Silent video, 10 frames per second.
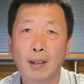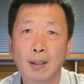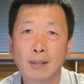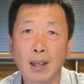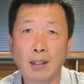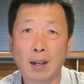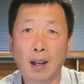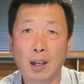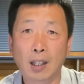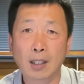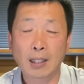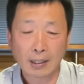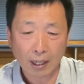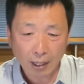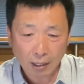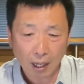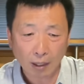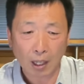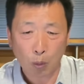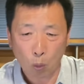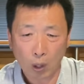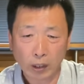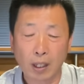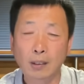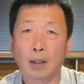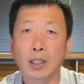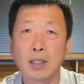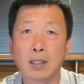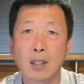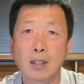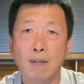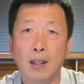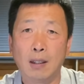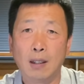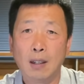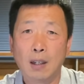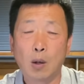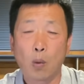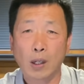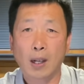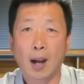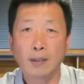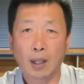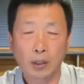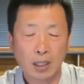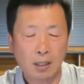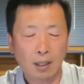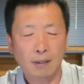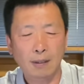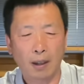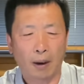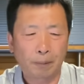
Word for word: 在这儿呢，跟大家也讲讲我听到的一些新闻和我看到的一些资料。